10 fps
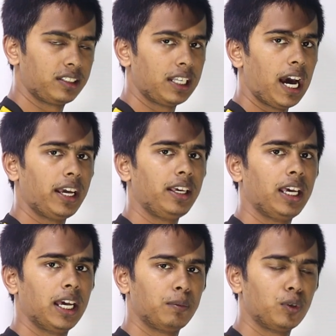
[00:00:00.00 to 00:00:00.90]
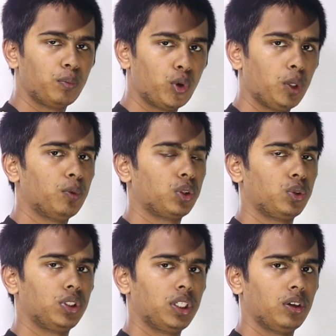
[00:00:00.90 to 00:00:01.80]
স্থায়ী এবং
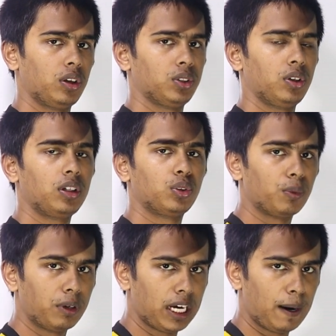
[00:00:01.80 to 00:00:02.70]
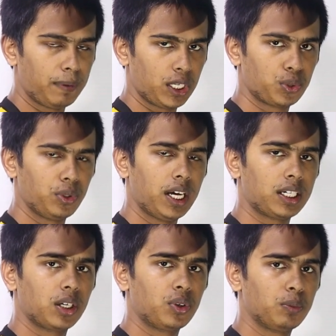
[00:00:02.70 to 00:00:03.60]
পরিবর্তনশীল অঞ্চল তোমরা নামটা শুনে
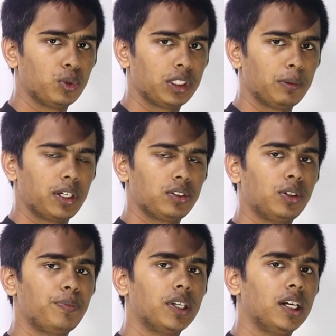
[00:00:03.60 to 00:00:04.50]
আশা করি বুঝতে পারছো